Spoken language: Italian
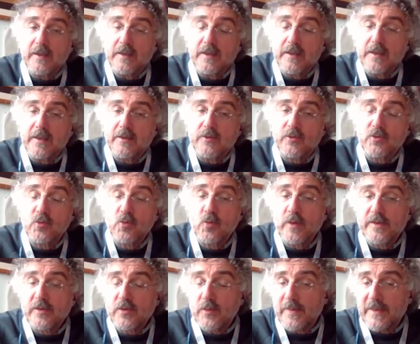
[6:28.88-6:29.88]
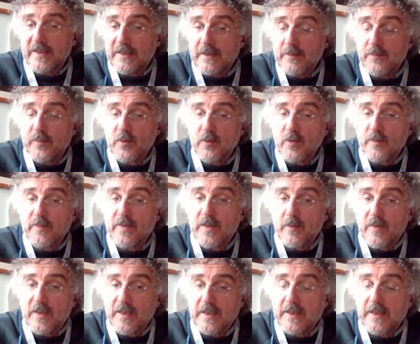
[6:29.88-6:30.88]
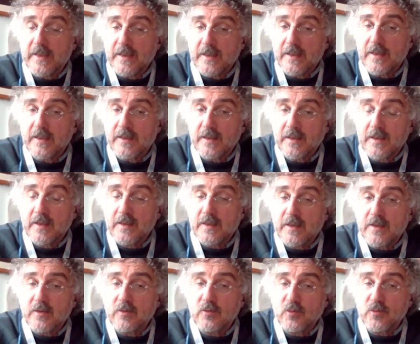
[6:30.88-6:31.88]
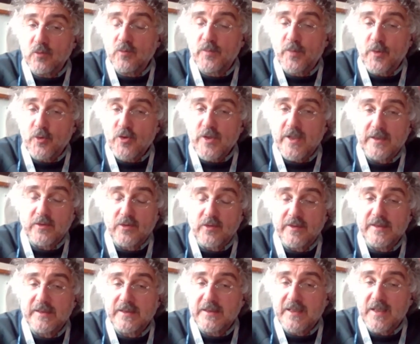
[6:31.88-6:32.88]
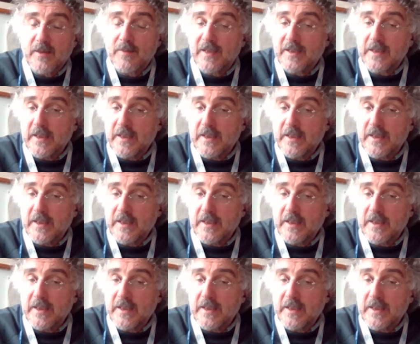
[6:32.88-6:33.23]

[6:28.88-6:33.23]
Eh, su questo, per esempio, noi abbiamo anche un, un progetto che si chiama